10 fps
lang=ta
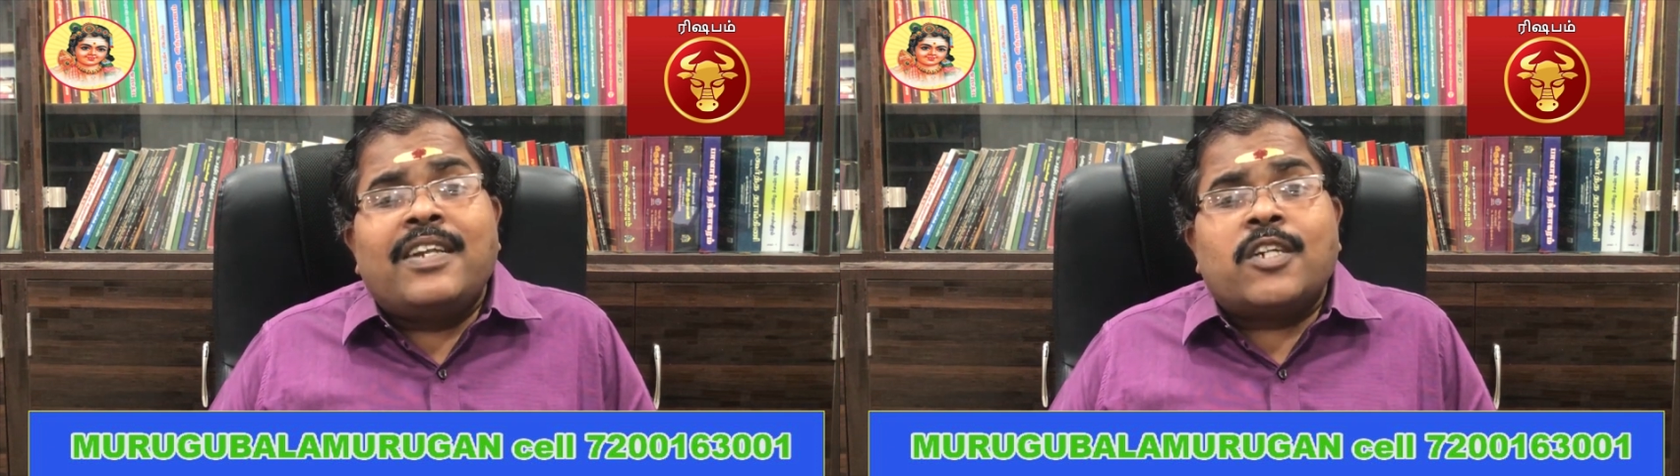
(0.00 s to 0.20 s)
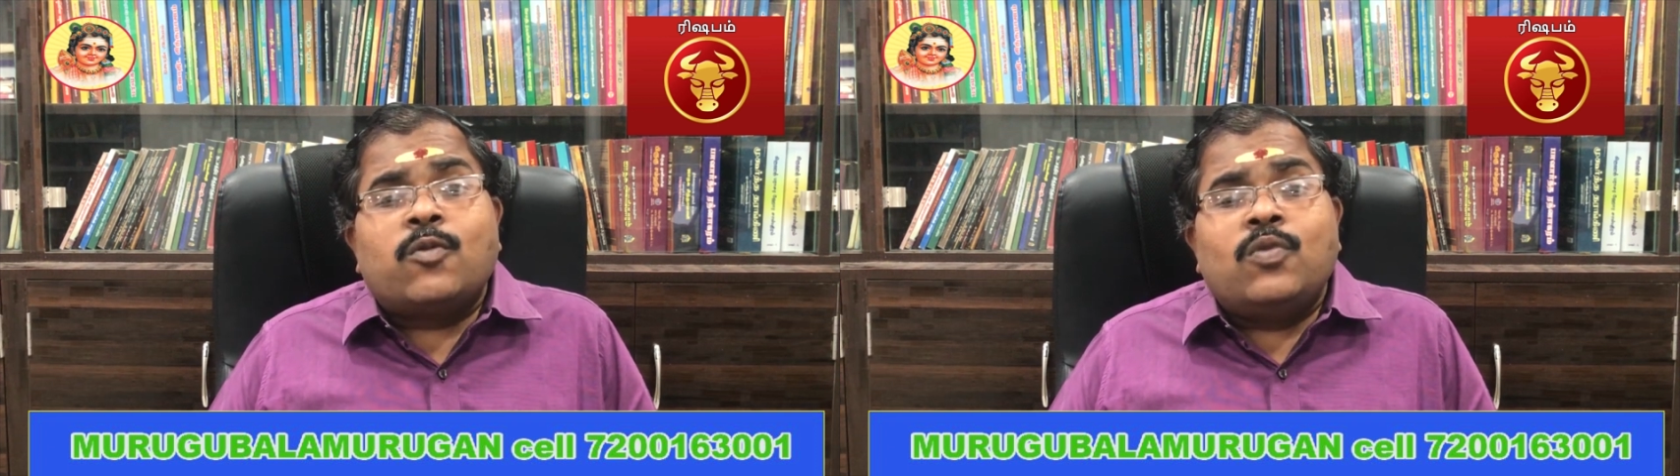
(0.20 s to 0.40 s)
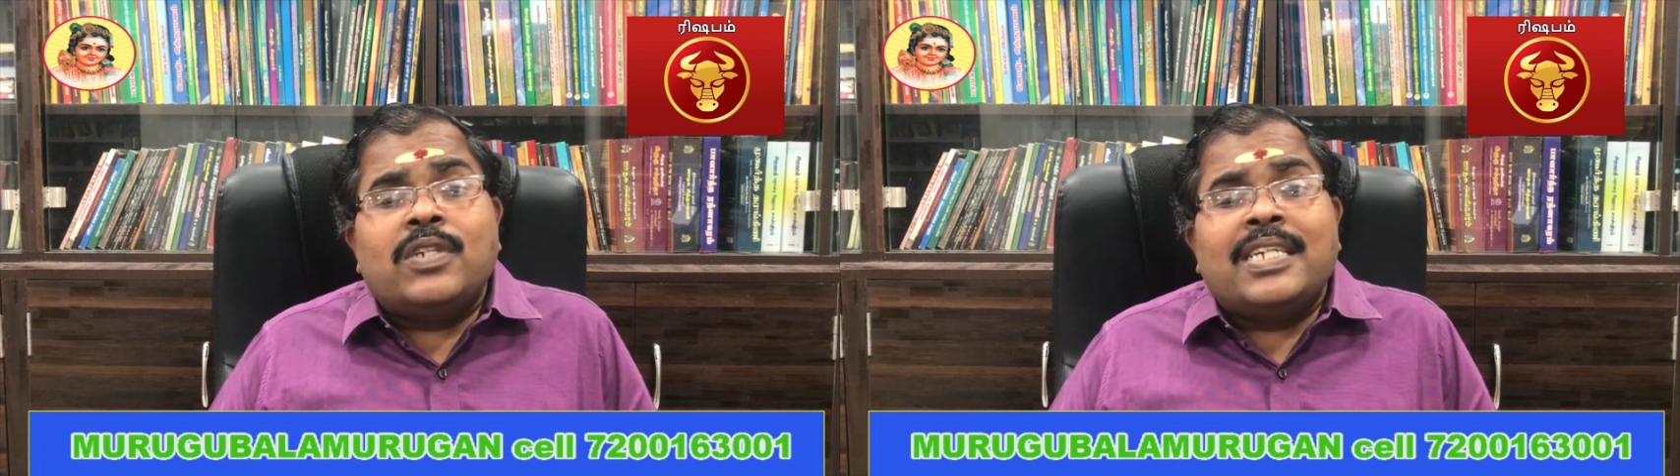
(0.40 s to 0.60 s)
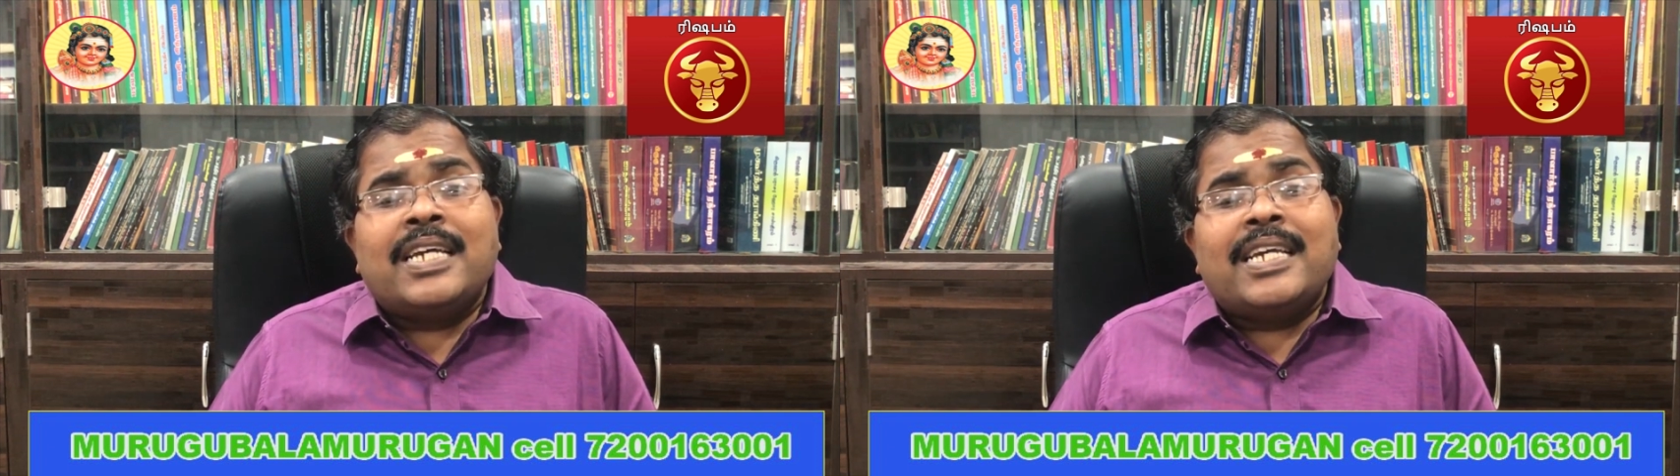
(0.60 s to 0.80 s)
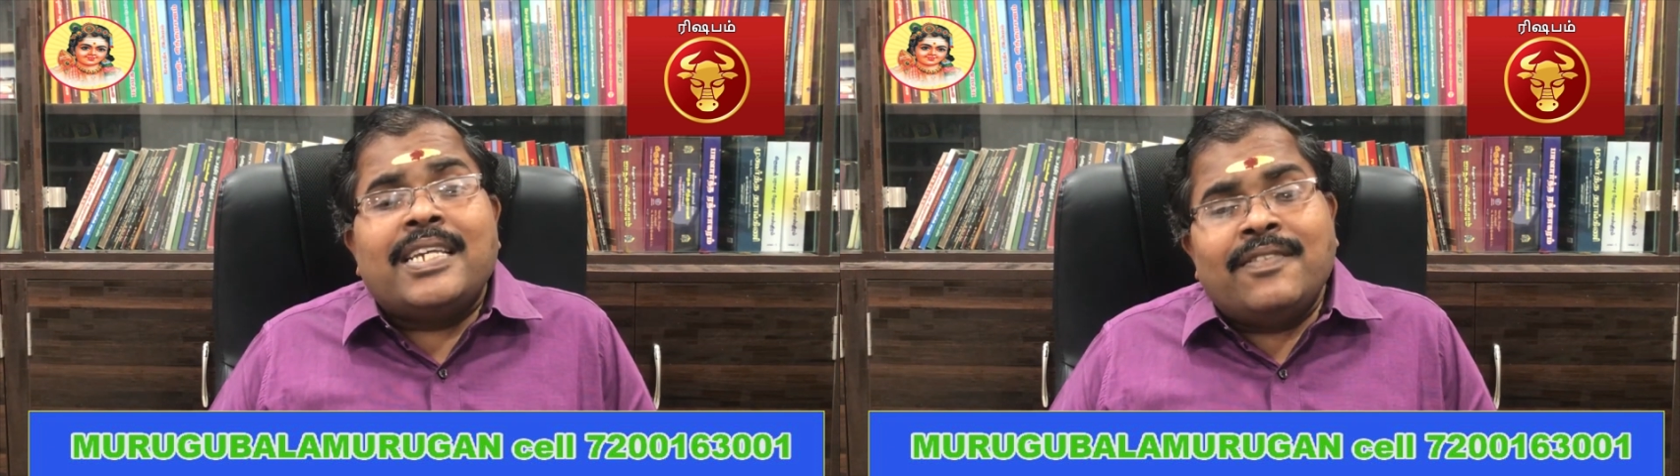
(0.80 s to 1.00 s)
விளங்கக்கூடிய
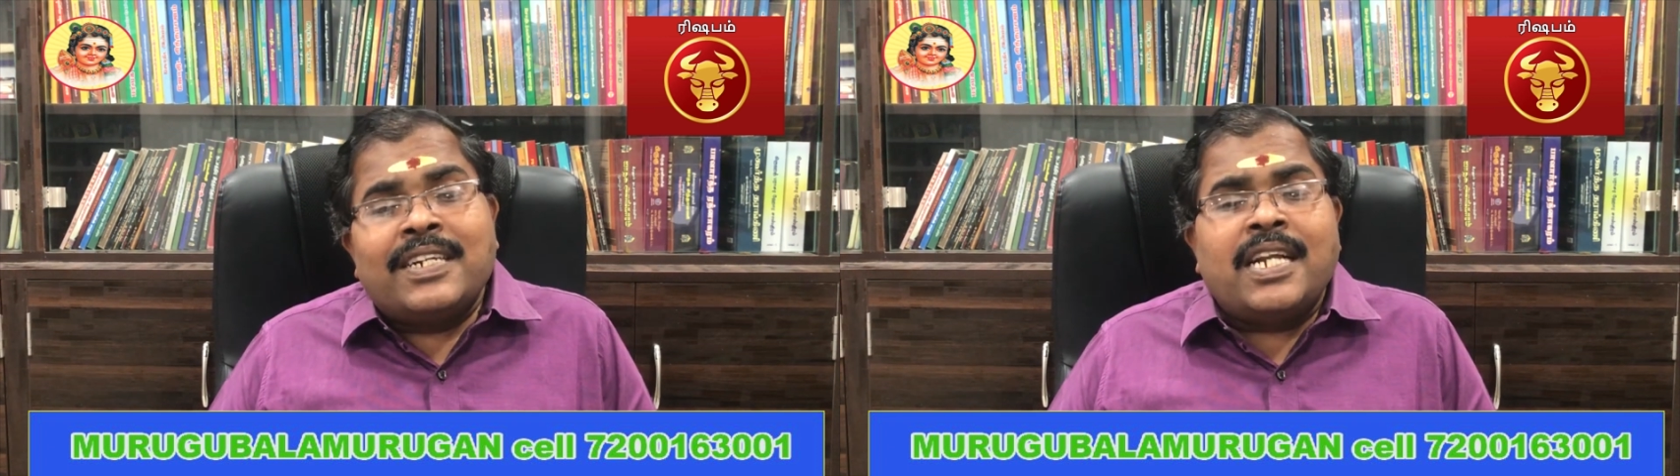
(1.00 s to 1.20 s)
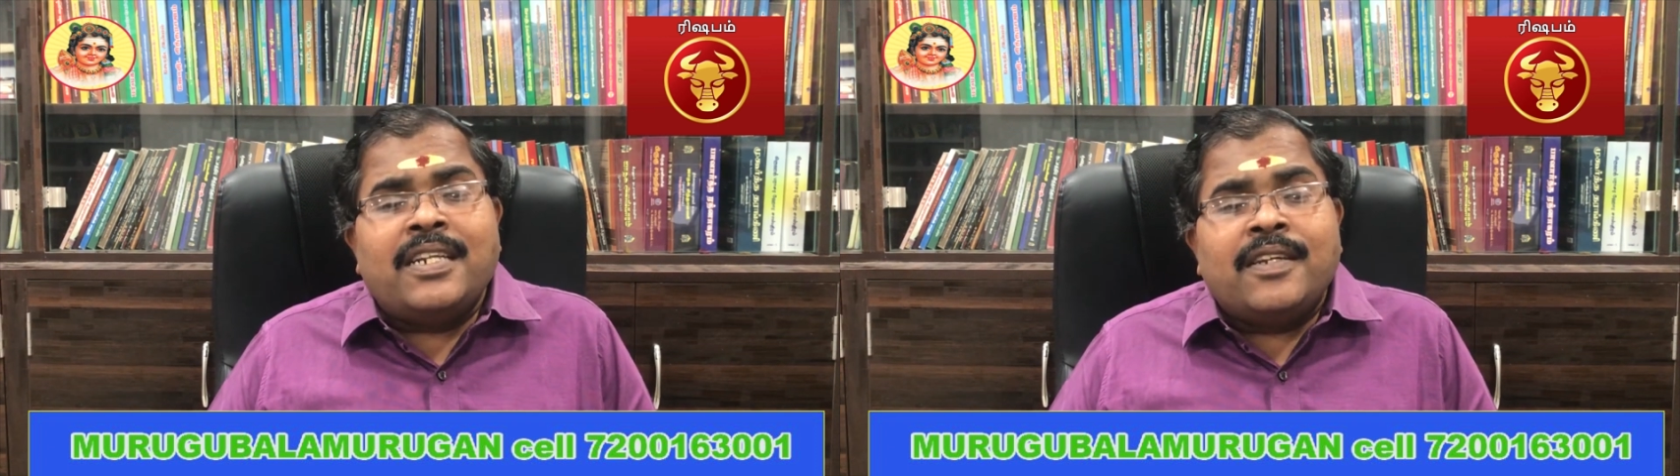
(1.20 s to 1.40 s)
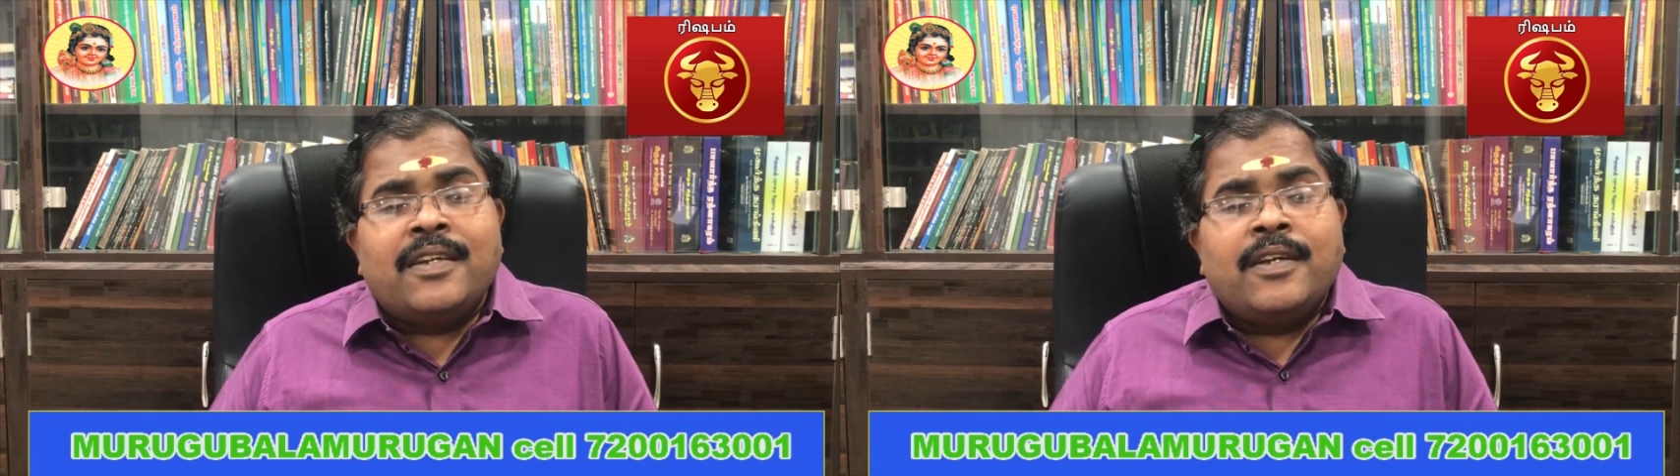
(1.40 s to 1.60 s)
இவர்கள்